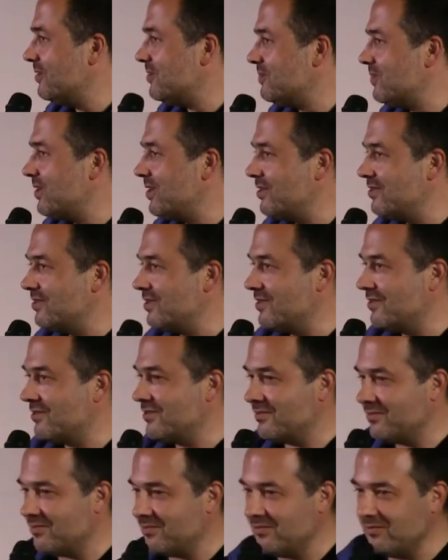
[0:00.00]
Also man hat halt
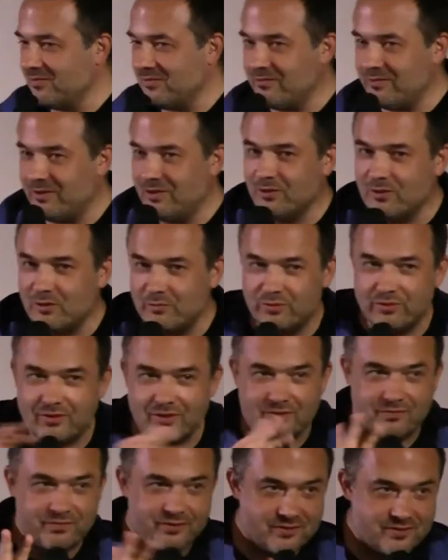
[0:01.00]
viele Computer
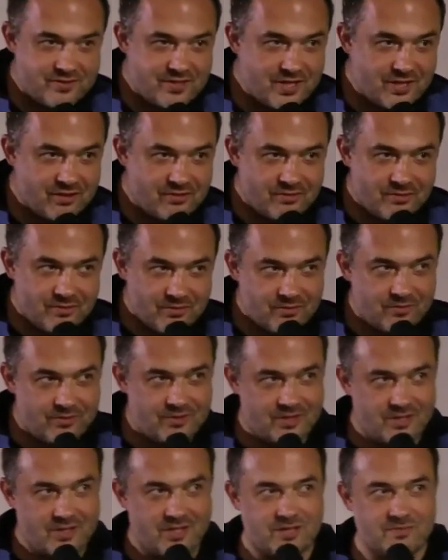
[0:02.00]
infiziert und
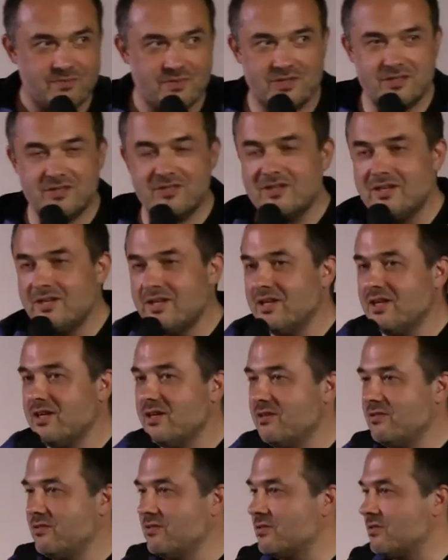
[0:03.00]
dann hat man
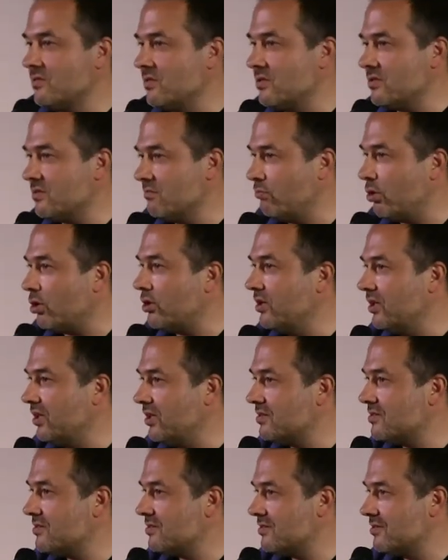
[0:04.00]
dieses sogenannte
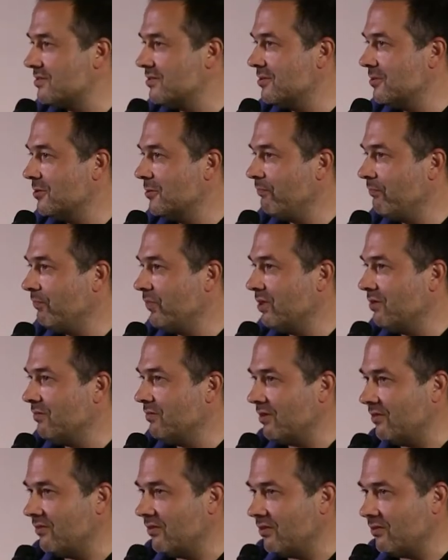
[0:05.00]
Botnetz,
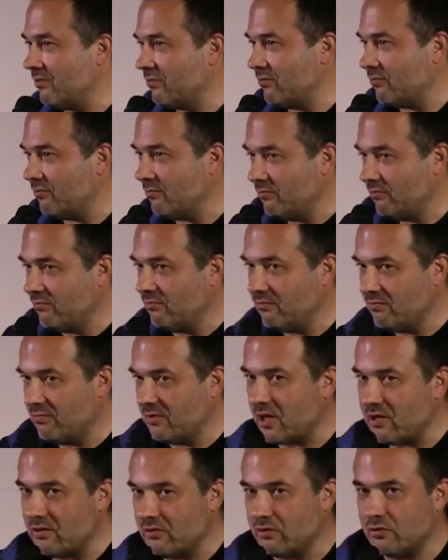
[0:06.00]
was also
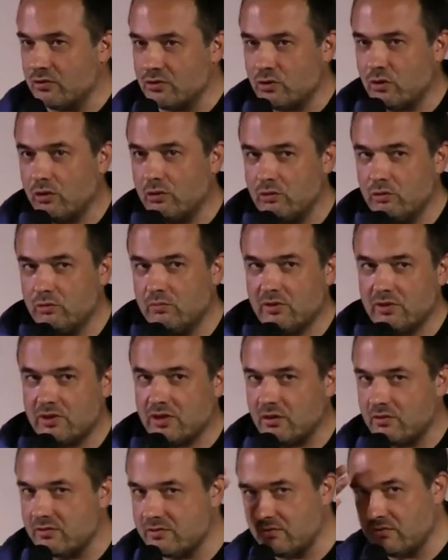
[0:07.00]
eine Kontrolle über
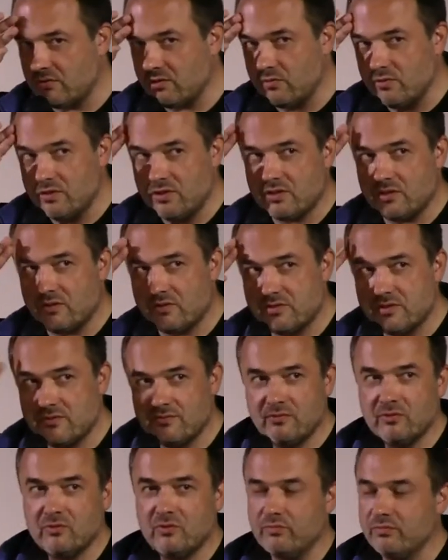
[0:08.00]
Tausende oder Hunderttausende
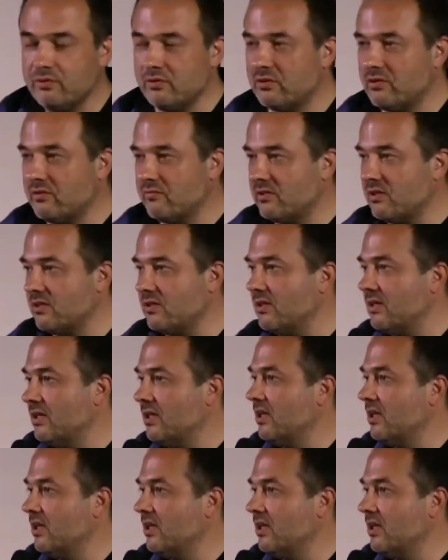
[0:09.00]
von Computern war,